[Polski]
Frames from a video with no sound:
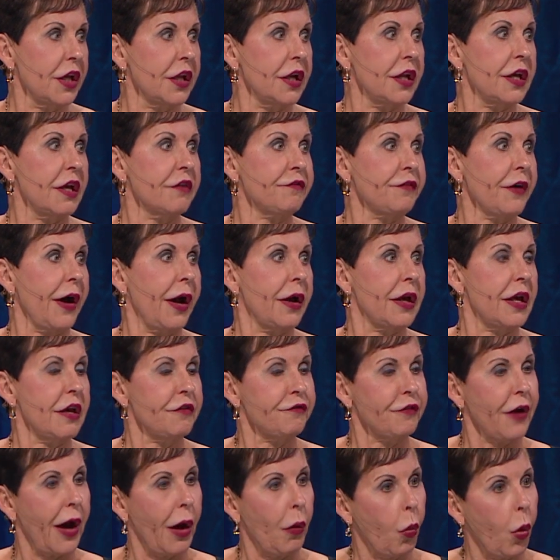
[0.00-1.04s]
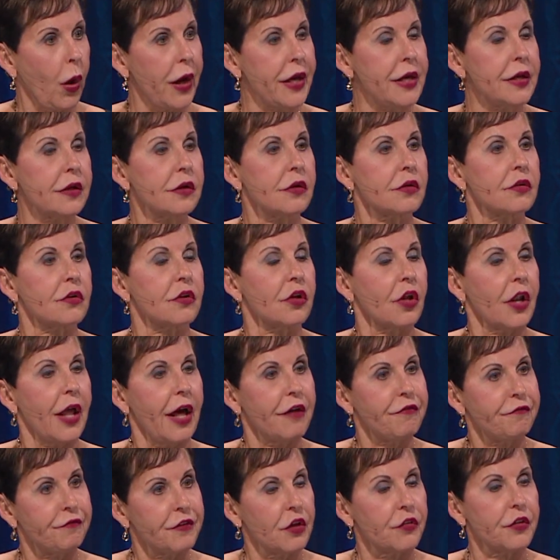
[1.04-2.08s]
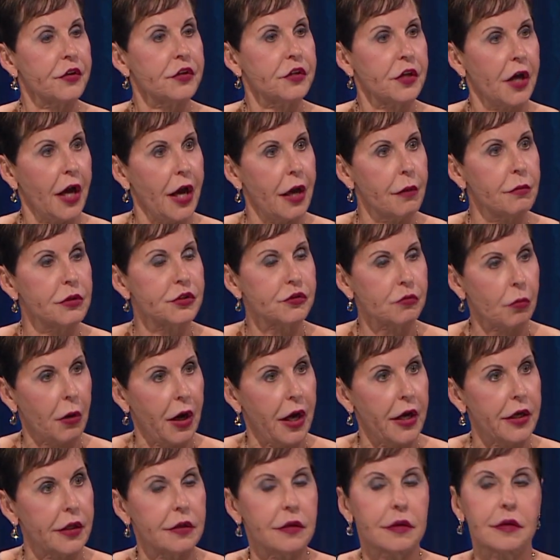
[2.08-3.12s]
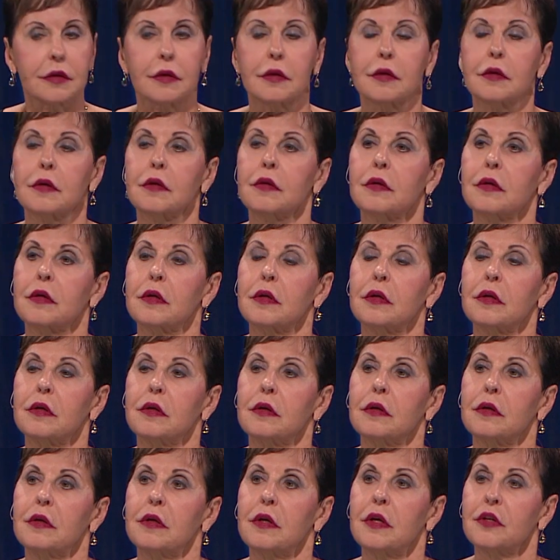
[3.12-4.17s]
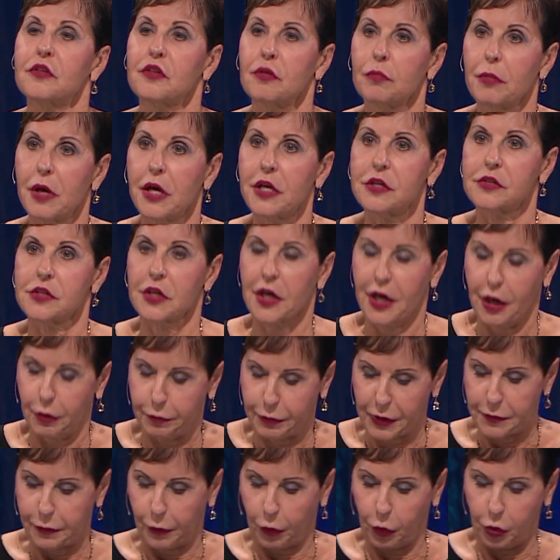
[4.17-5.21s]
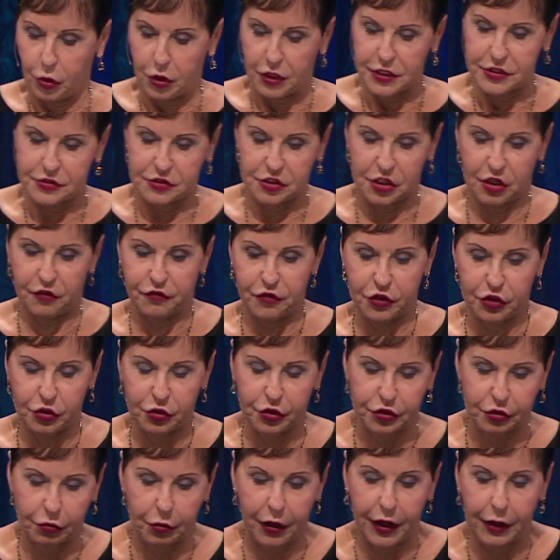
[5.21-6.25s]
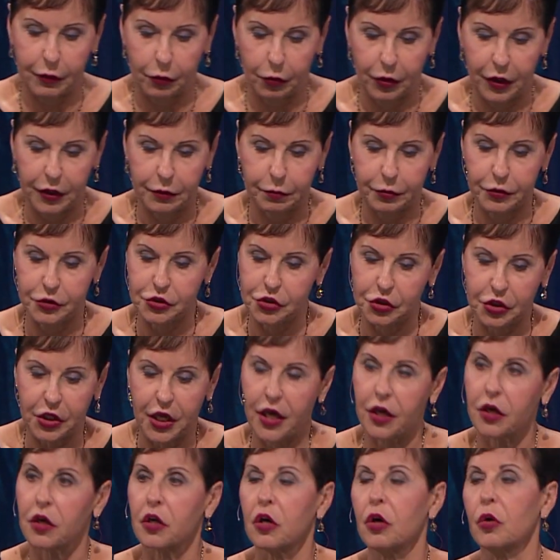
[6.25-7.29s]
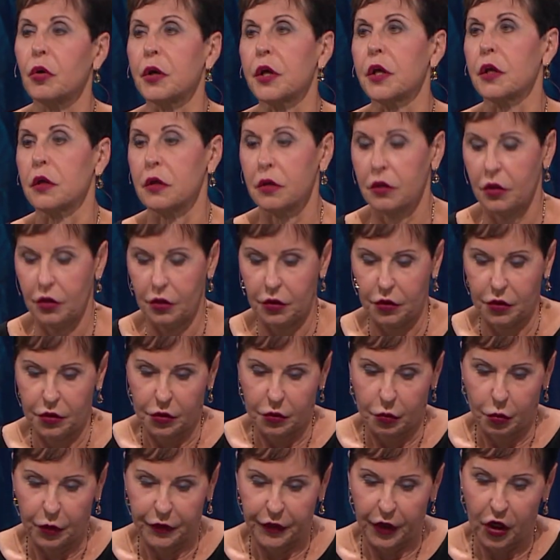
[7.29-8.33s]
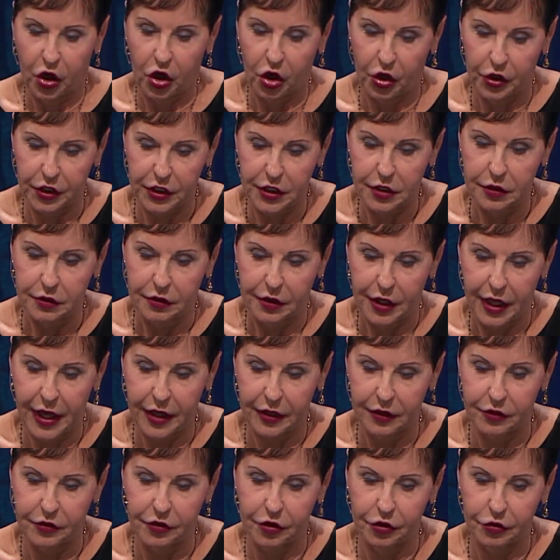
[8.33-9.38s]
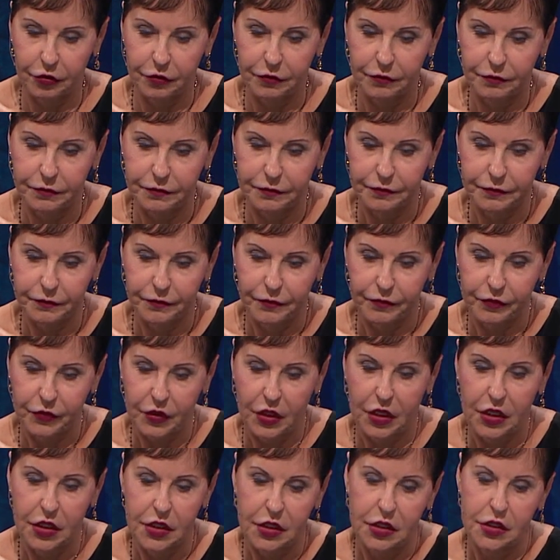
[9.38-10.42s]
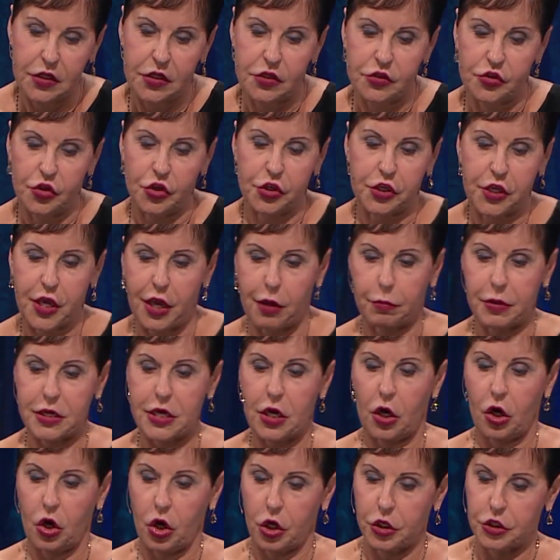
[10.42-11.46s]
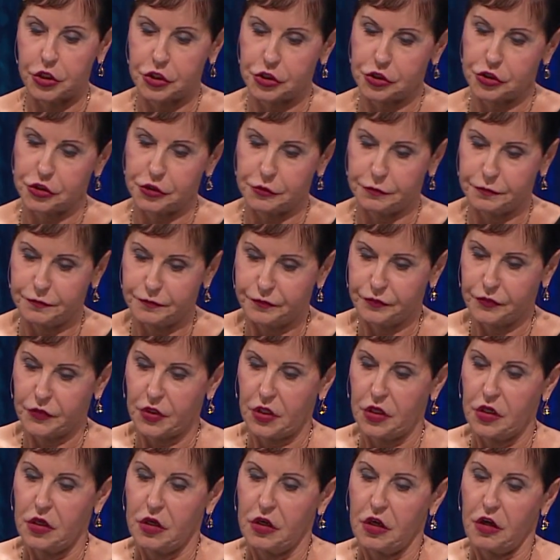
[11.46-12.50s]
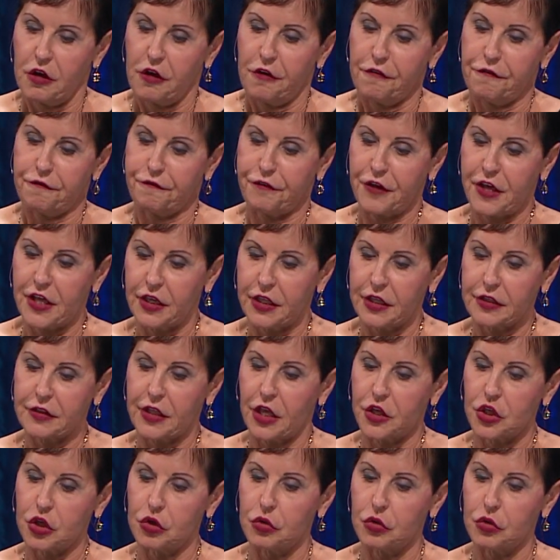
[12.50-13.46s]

ale Bóg odpowiada na modlitwy. Ale to niesamowite, jak ludzie mogą nas słuchać, jeżeli poczekamy na odpowiedni czas. Przestańmy kierować się niecierpliwością. Nie możemy